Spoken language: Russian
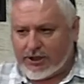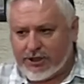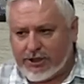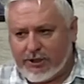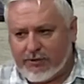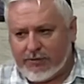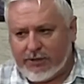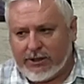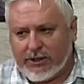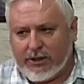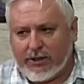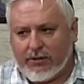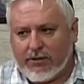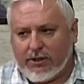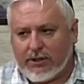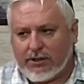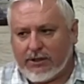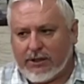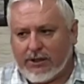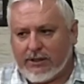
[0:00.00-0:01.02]
Шимон и
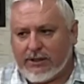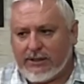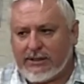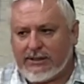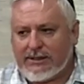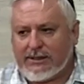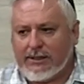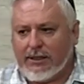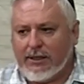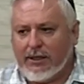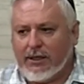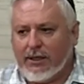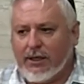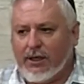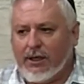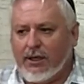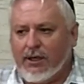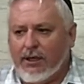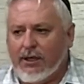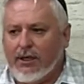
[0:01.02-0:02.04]
Йоханан
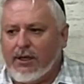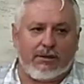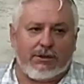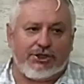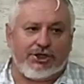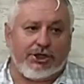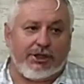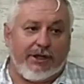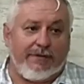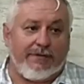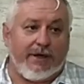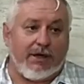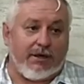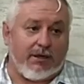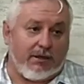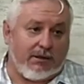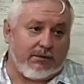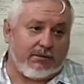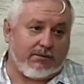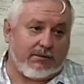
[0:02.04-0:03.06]
исцелили
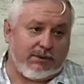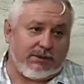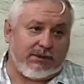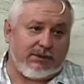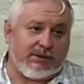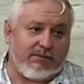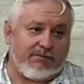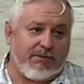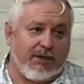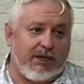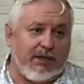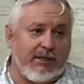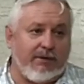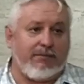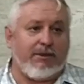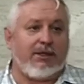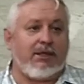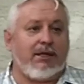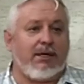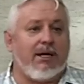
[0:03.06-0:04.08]
человека с
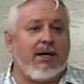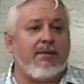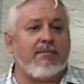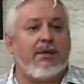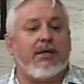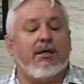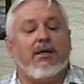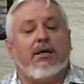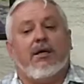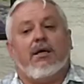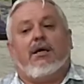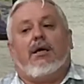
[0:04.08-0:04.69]
больными ногами,